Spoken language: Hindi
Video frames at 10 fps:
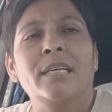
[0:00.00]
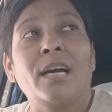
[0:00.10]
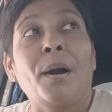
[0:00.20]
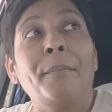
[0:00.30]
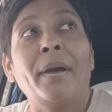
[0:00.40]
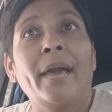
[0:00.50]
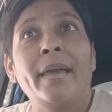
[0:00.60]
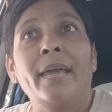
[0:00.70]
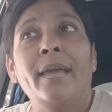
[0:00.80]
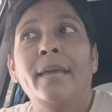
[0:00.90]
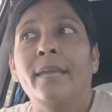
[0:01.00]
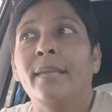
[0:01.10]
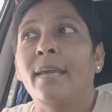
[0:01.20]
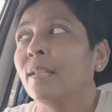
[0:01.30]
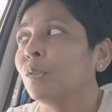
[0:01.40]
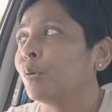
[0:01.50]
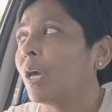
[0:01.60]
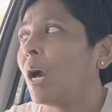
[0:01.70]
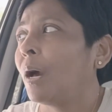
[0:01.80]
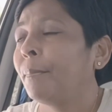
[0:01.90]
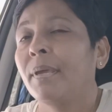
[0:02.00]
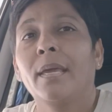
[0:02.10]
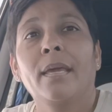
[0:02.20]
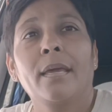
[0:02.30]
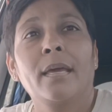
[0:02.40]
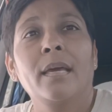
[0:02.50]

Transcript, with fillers: कम है या तो यहाँ पे